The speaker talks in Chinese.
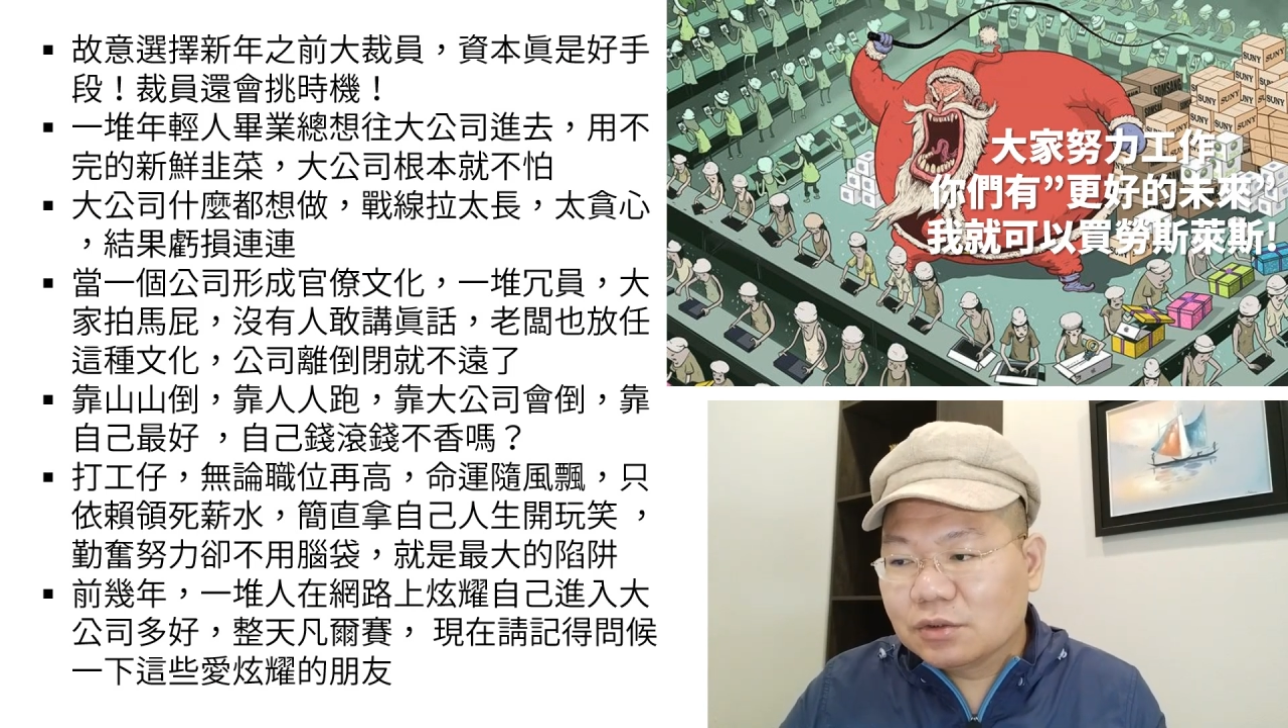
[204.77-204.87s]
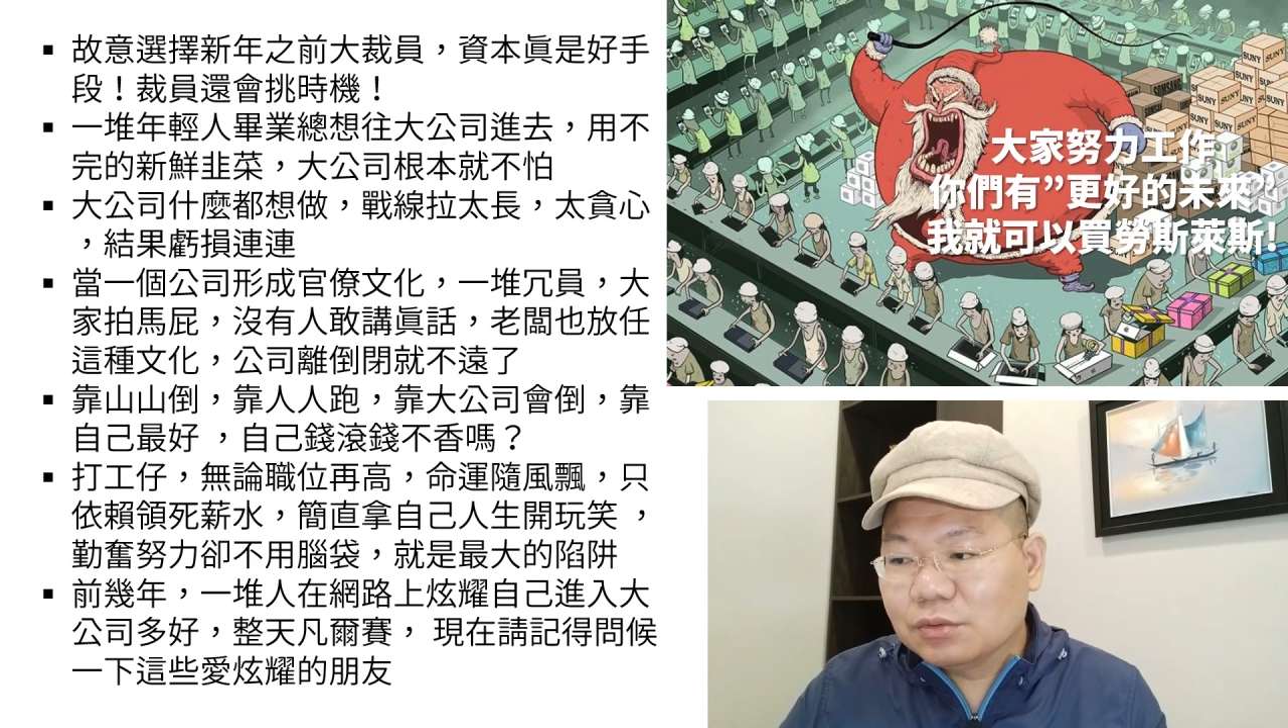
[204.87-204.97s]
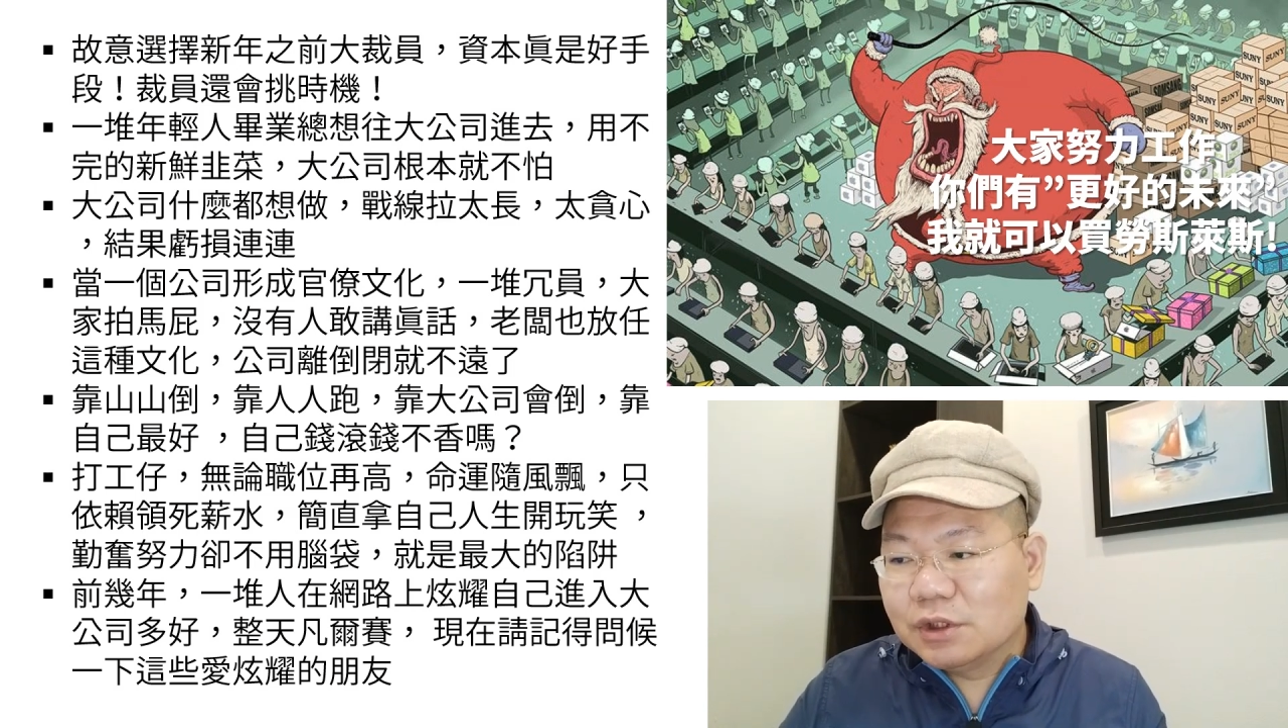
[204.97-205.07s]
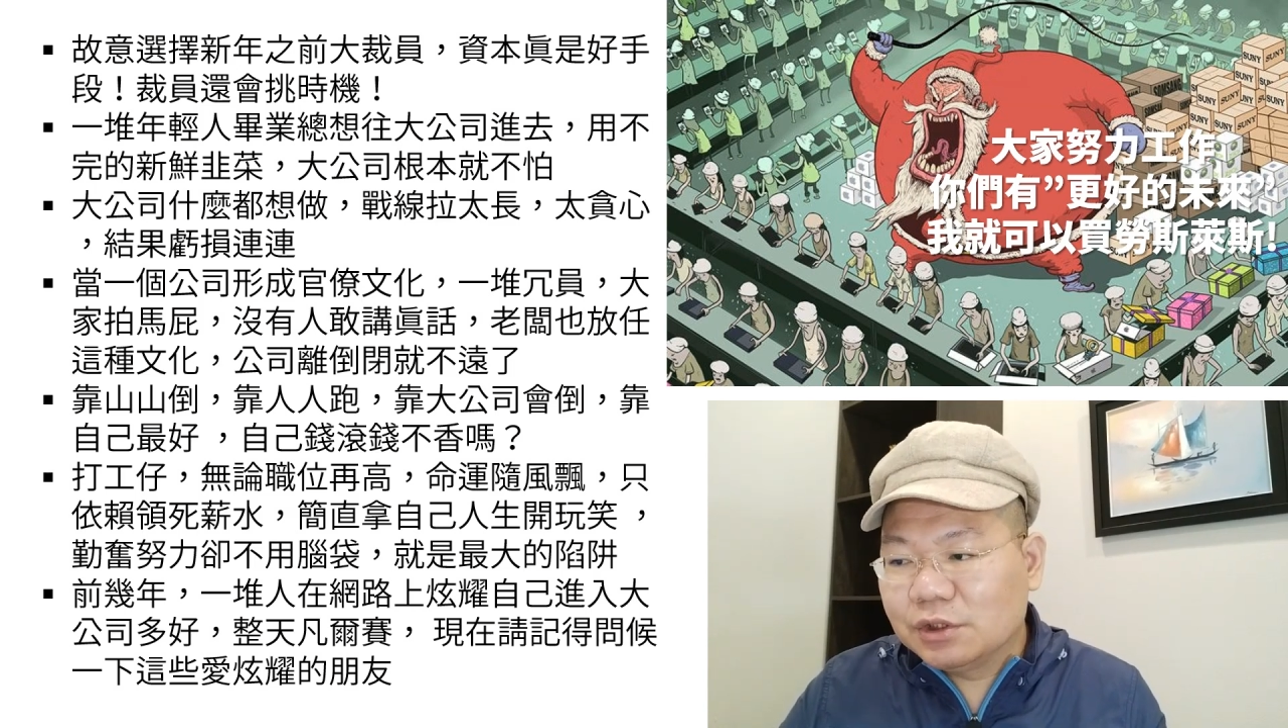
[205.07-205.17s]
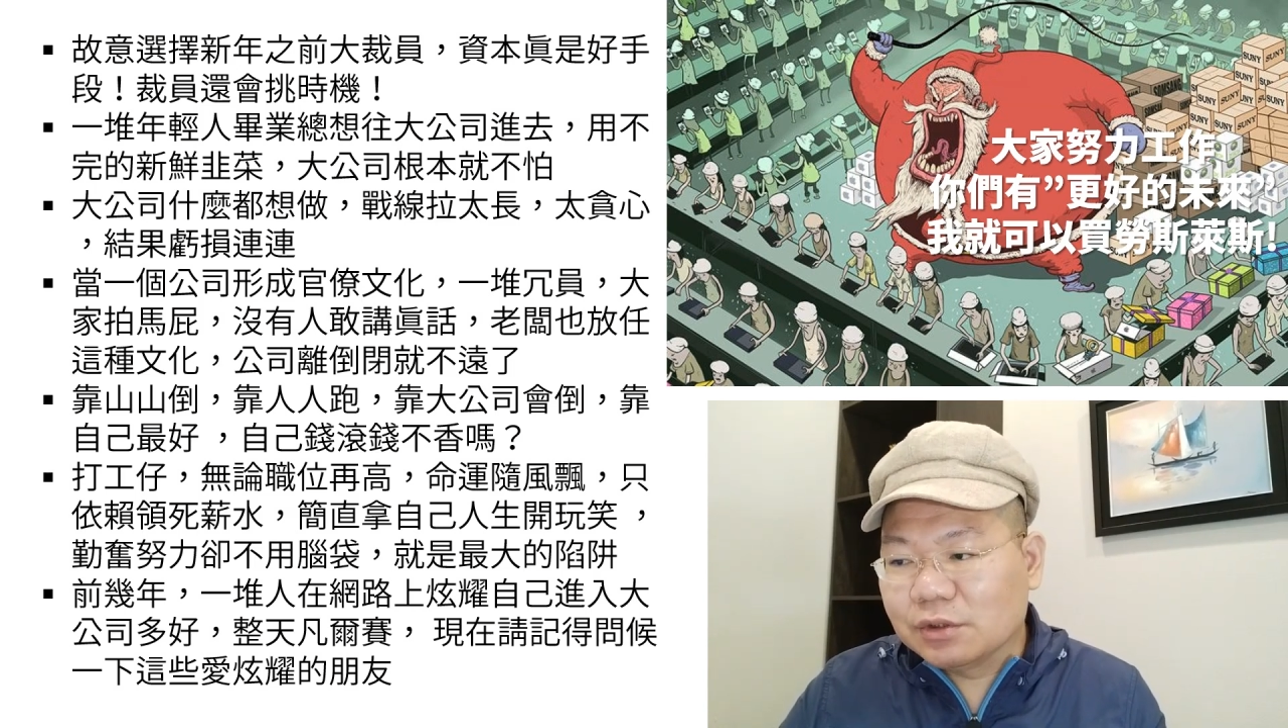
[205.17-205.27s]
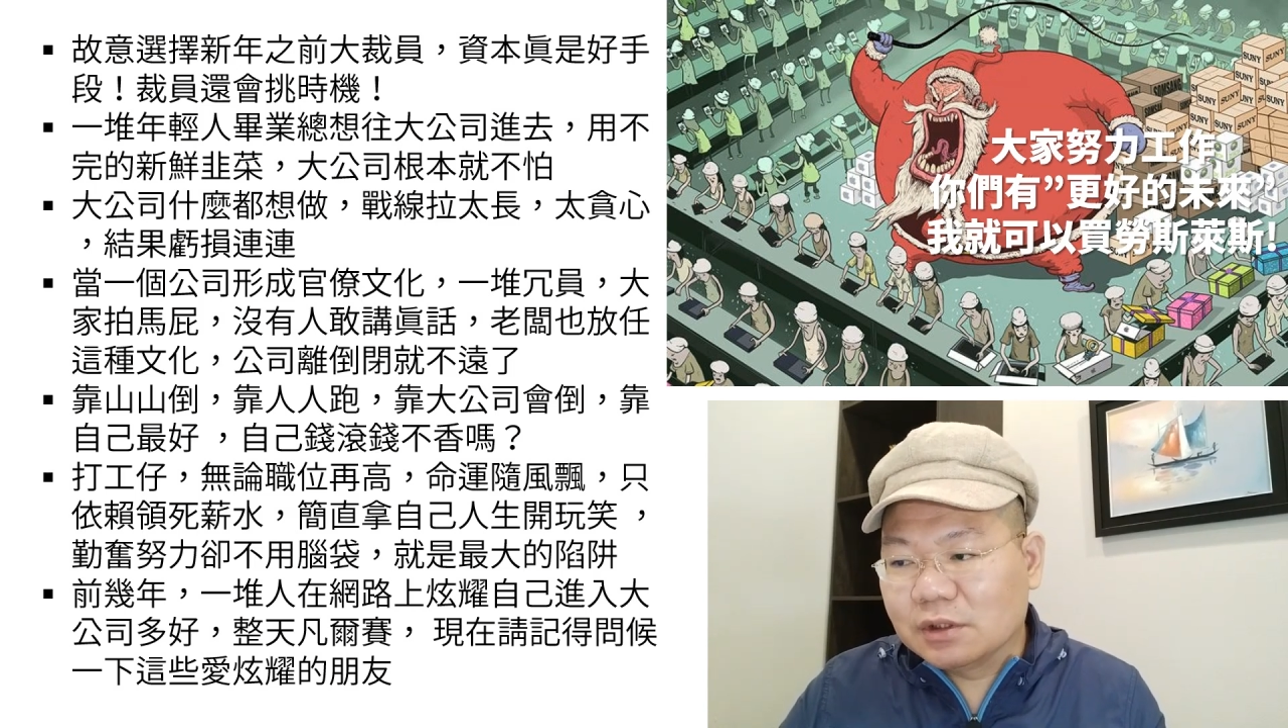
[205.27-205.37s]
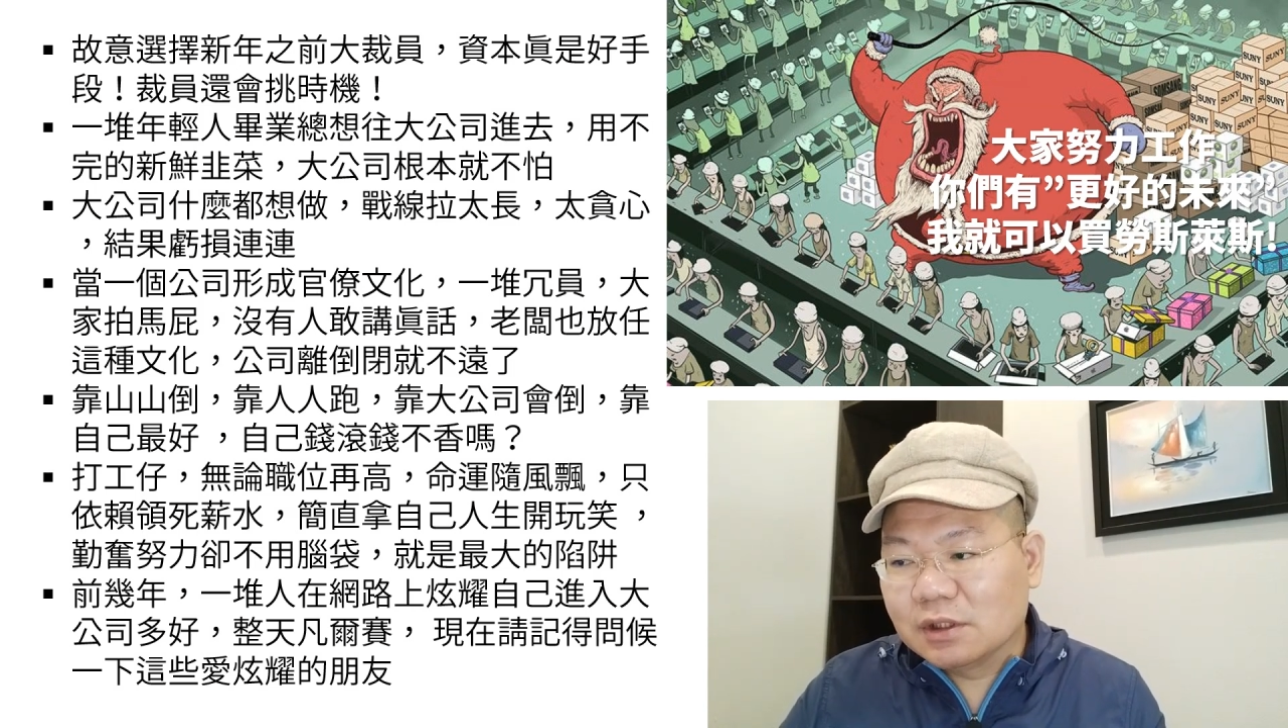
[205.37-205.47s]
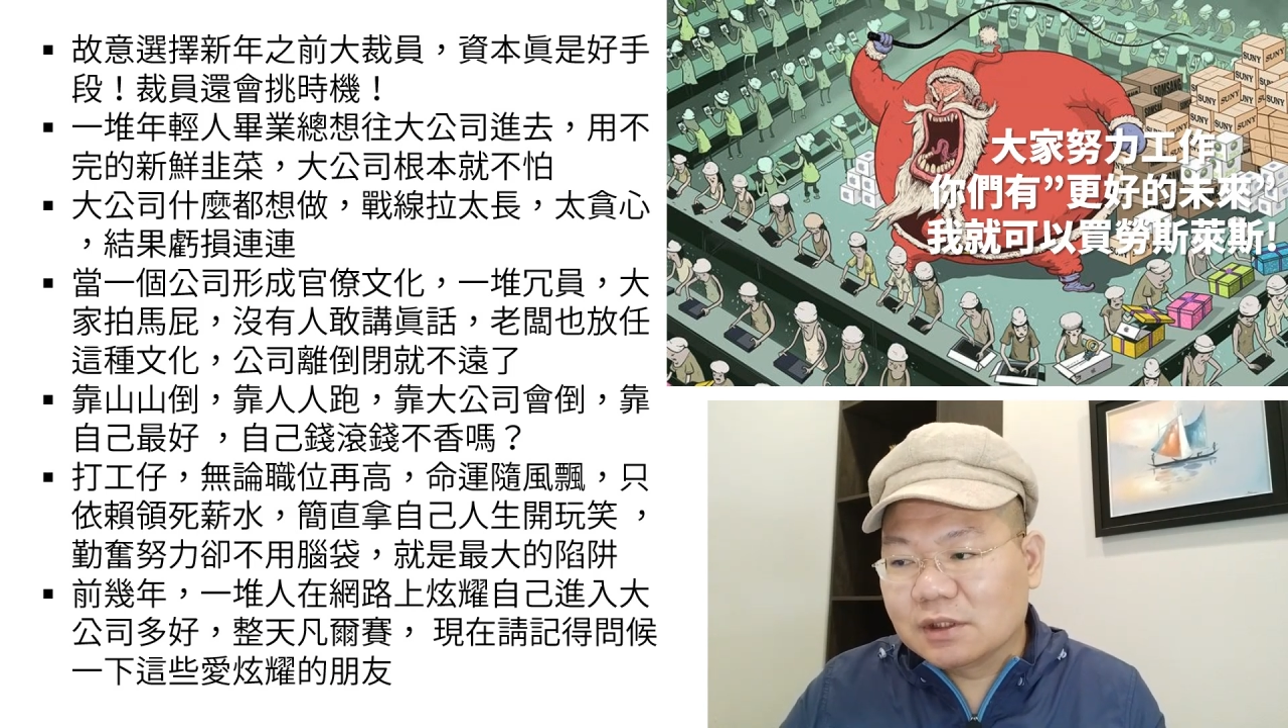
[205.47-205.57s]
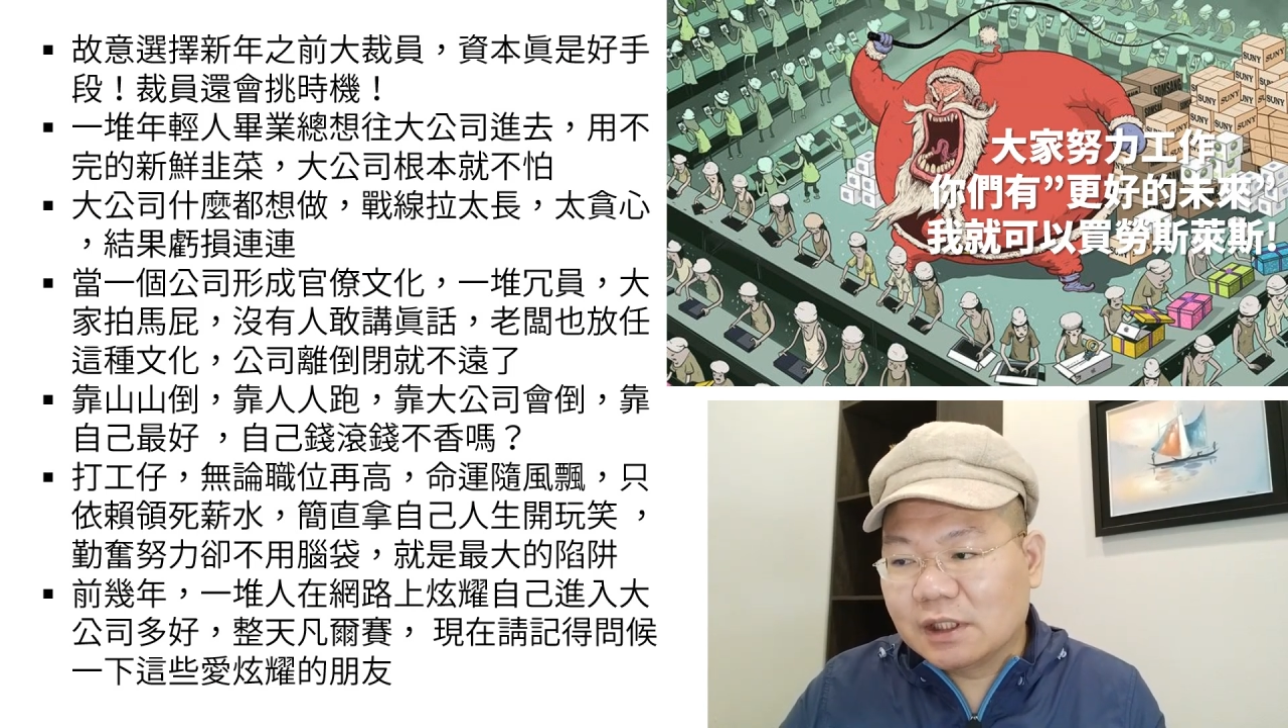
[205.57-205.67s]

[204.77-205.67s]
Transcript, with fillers: 故意选择